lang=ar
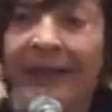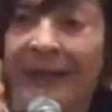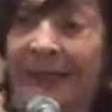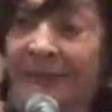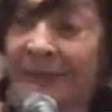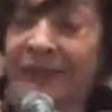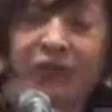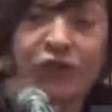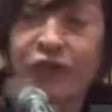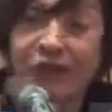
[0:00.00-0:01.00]
احنا ما
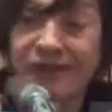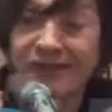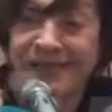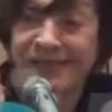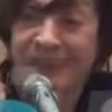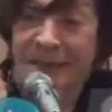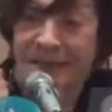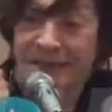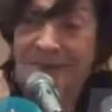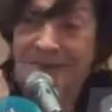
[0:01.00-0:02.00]
نقدرش نغير سياسه
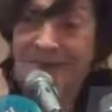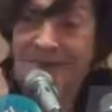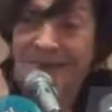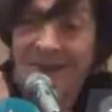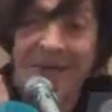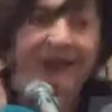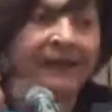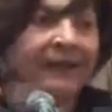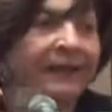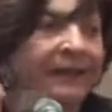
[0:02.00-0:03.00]
التعليم
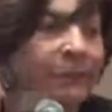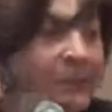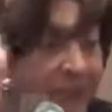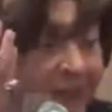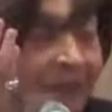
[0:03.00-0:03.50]
لكن الوزير